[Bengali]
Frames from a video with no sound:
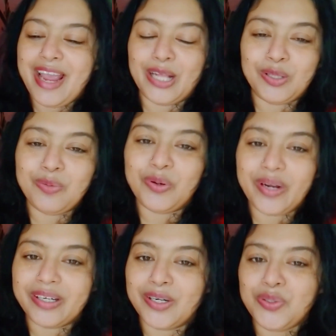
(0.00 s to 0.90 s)
এত বড়
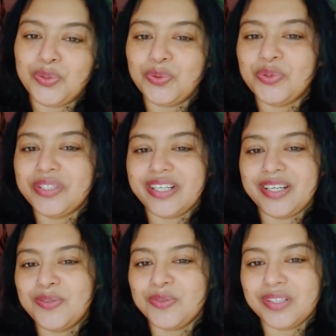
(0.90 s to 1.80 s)
একটা ট্যুর সেই
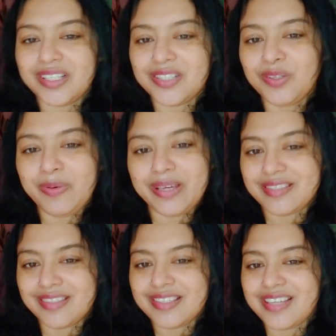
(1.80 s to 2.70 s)
ট্যুরটা যদি
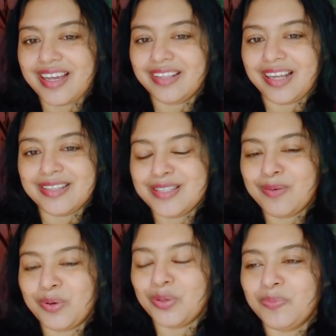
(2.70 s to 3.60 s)
ভেস্তে যায় তার চেয়ে
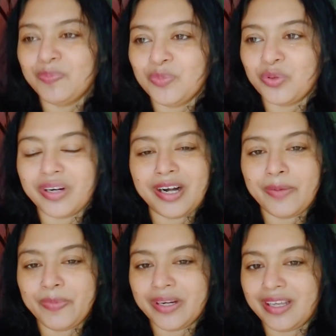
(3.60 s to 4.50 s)
বড় মন
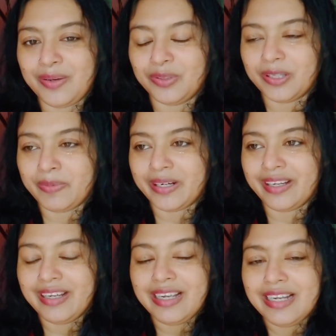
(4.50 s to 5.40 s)
খারাপের কি হতে পারে
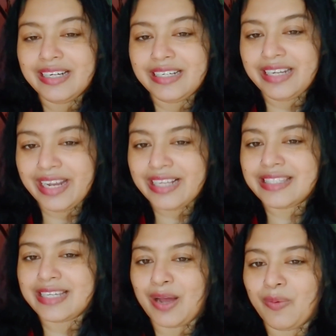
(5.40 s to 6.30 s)
ঠিক
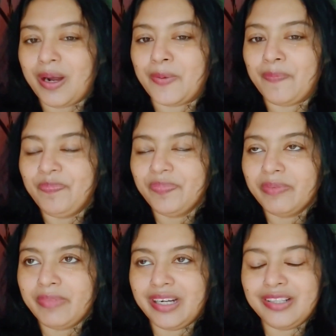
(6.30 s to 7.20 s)
যাওয়ার
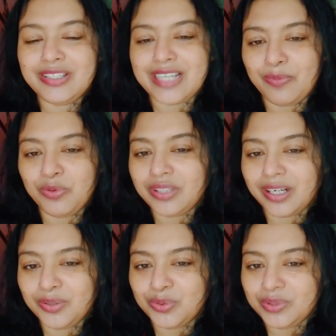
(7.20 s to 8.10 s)
মানে যাব তার
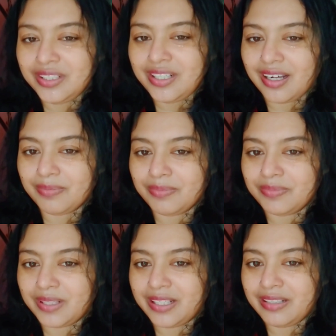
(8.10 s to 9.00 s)
দুদিন
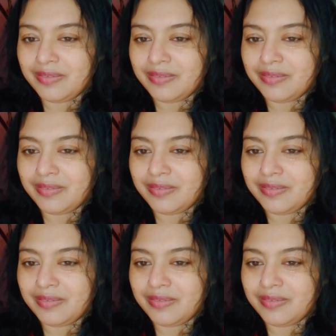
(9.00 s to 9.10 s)
মানে